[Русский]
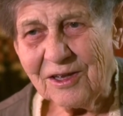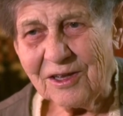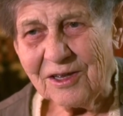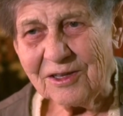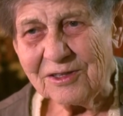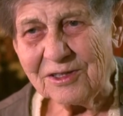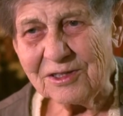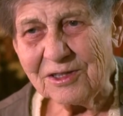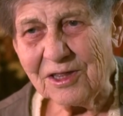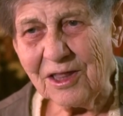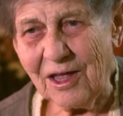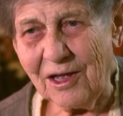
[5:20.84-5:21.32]

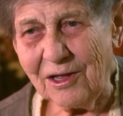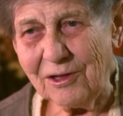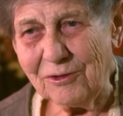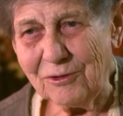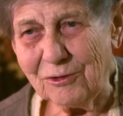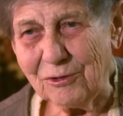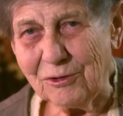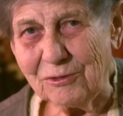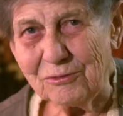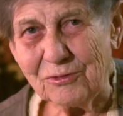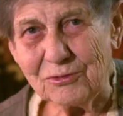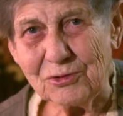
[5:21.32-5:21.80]

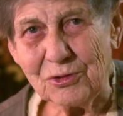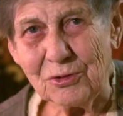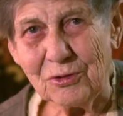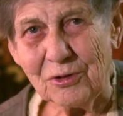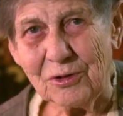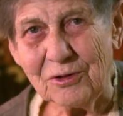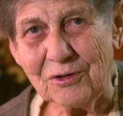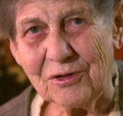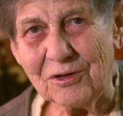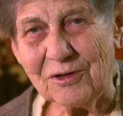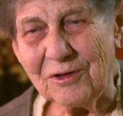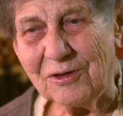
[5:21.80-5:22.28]
знают,
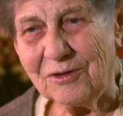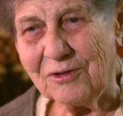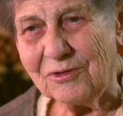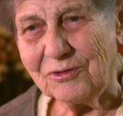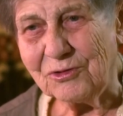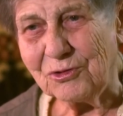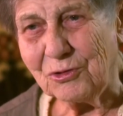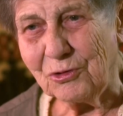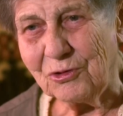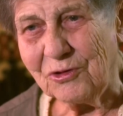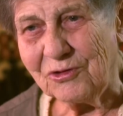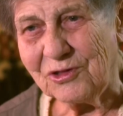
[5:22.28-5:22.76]
все,
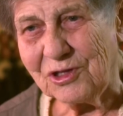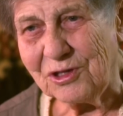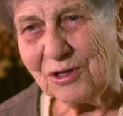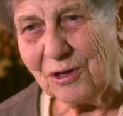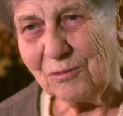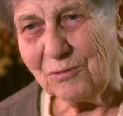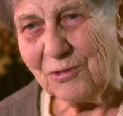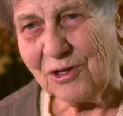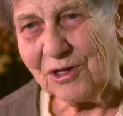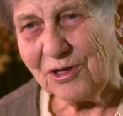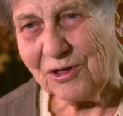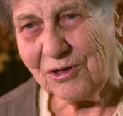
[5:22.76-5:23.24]
все
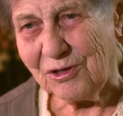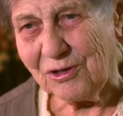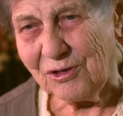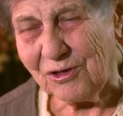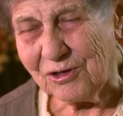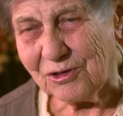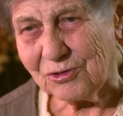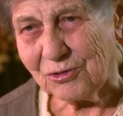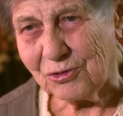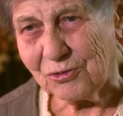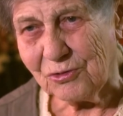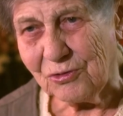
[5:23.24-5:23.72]
всеми
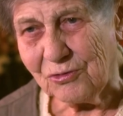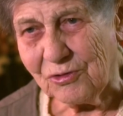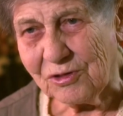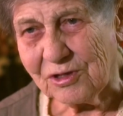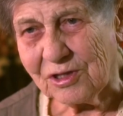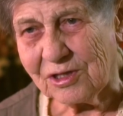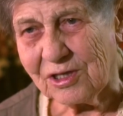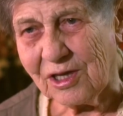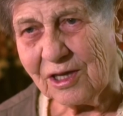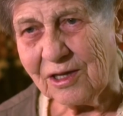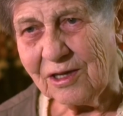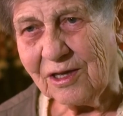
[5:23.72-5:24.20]

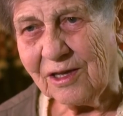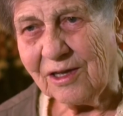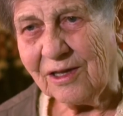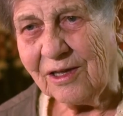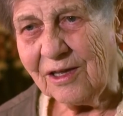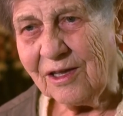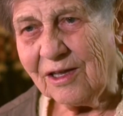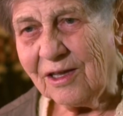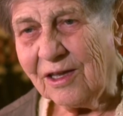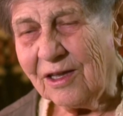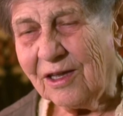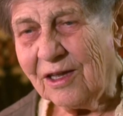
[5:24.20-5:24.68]
интересуются.
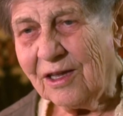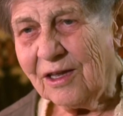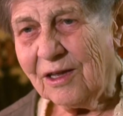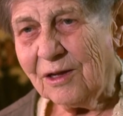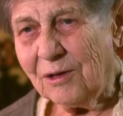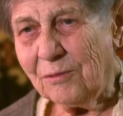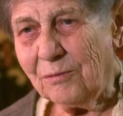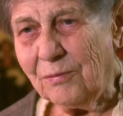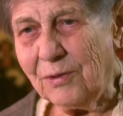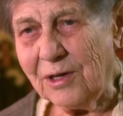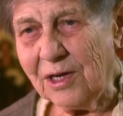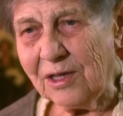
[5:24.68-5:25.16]

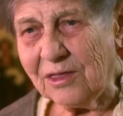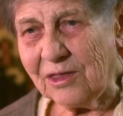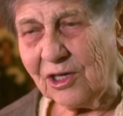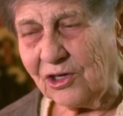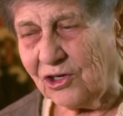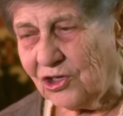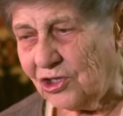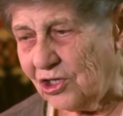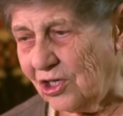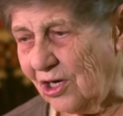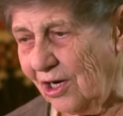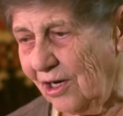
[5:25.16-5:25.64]

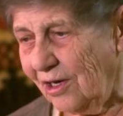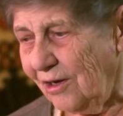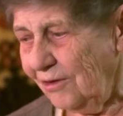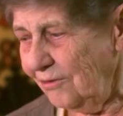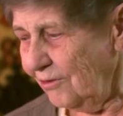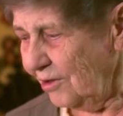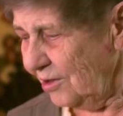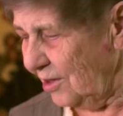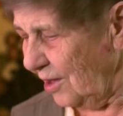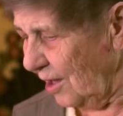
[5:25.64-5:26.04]
Притащили вот